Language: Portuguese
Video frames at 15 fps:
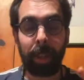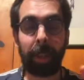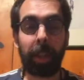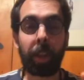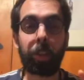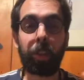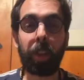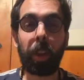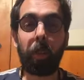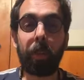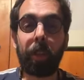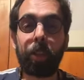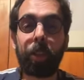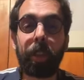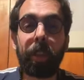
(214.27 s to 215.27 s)
e é
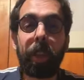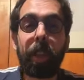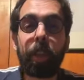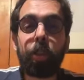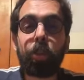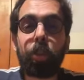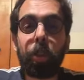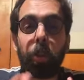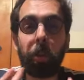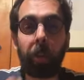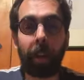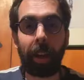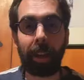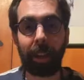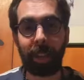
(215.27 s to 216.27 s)
geralmente neste
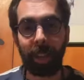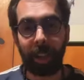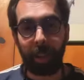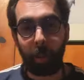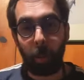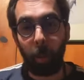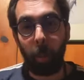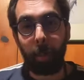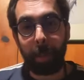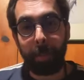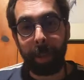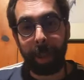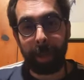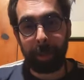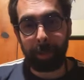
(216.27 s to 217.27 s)
lugar que a culpa
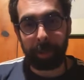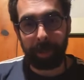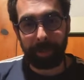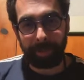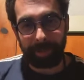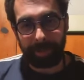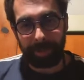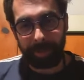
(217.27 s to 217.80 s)
emerge,